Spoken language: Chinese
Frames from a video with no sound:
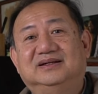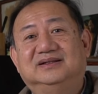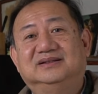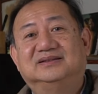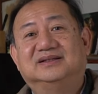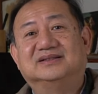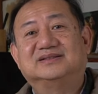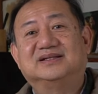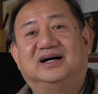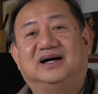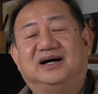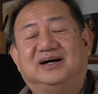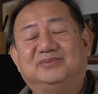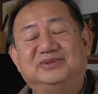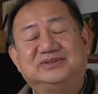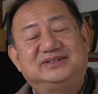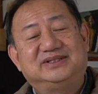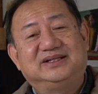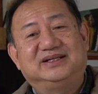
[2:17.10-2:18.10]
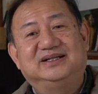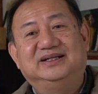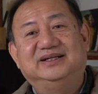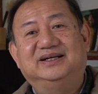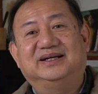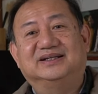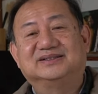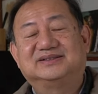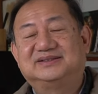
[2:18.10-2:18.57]
他这个《Amour
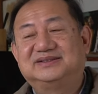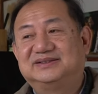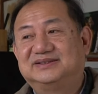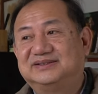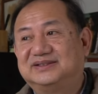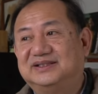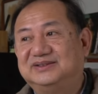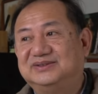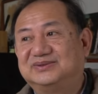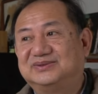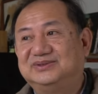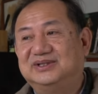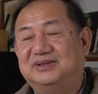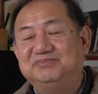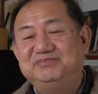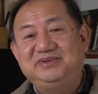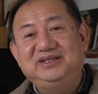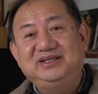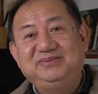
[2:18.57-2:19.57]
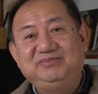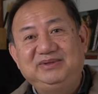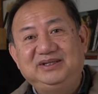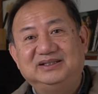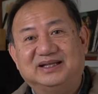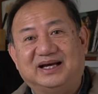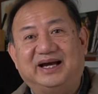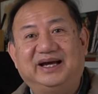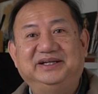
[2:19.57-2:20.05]
Secret》啊，事实上就是叫秘密
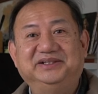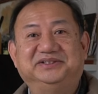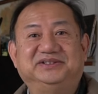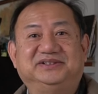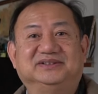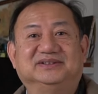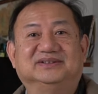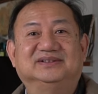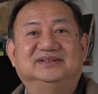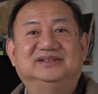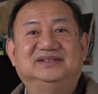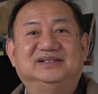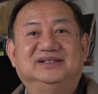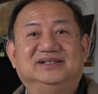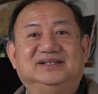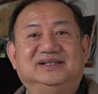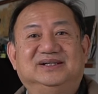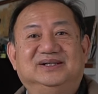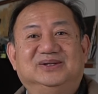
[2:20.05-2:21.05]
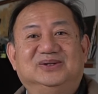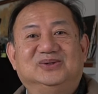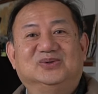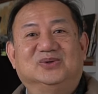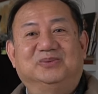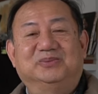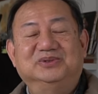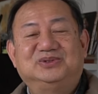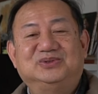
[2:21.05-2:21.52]
的爱情，
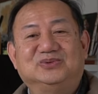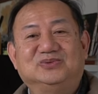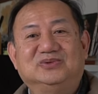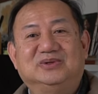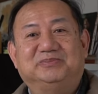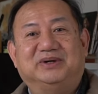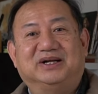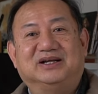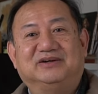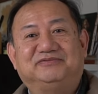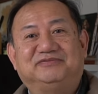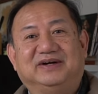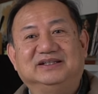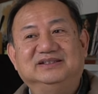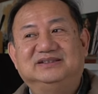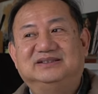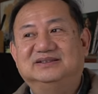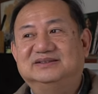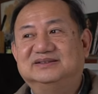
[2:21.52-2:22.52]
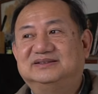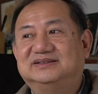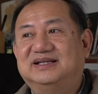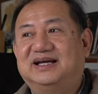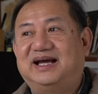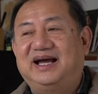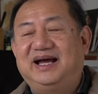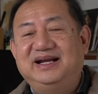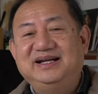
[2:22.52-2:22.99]
我们中文把它翻成是
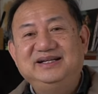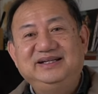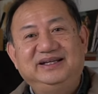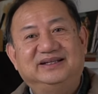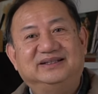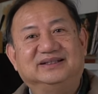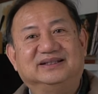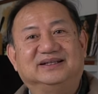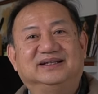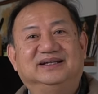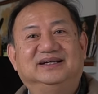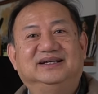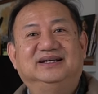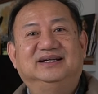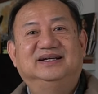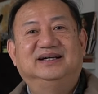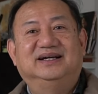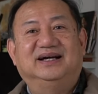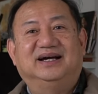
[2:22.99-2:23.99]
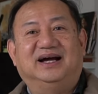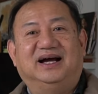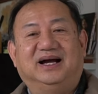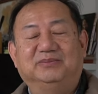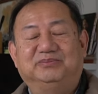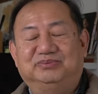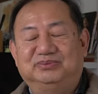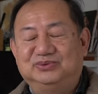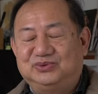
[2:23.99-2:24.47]
暗恋。还
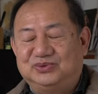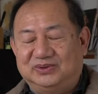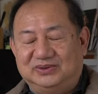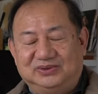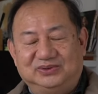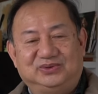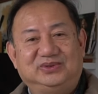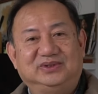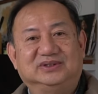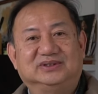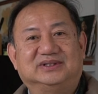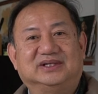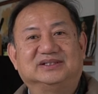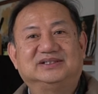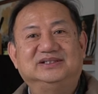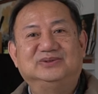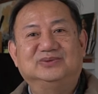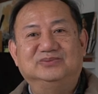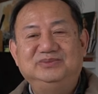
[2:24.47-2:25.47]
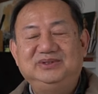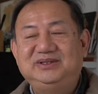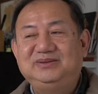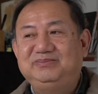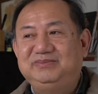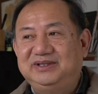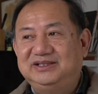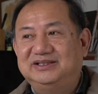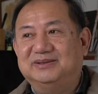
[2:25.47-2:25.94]
不准确，它是一种秘
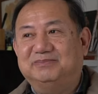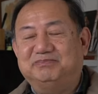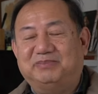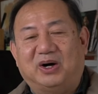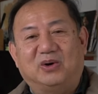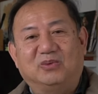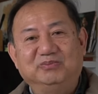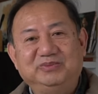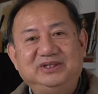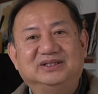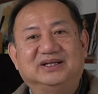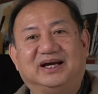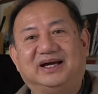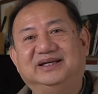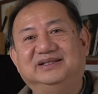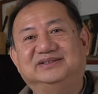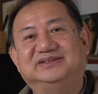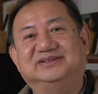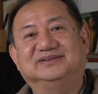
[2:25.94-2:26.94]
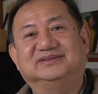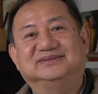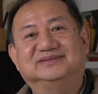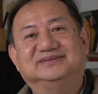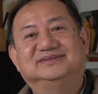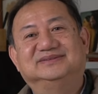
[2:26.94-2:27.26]
密的、保密的爱情。